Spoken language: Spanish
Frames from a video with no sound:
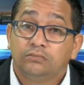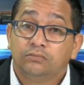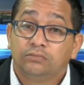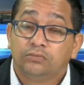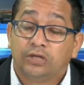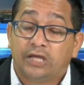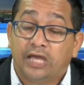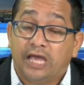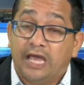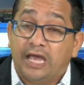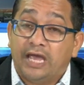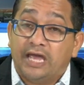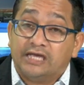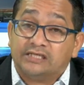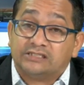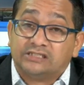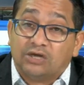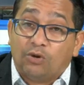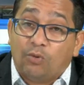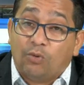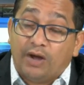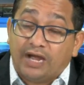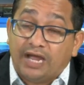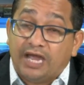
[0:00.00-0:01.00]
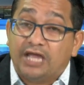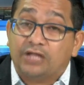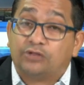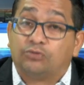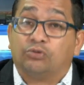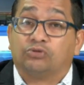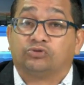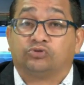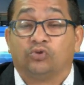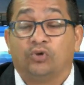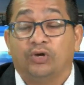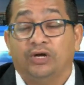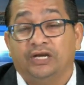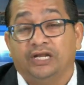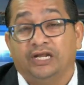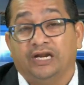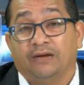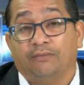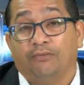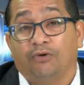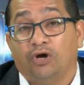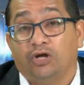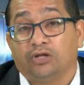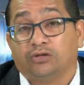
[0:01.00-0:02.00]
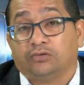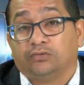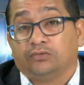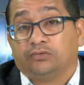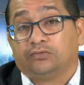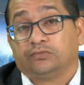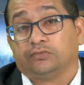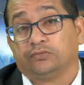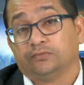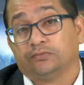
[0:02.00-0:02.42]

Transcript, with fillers: que en ese jueguito eso genera votos.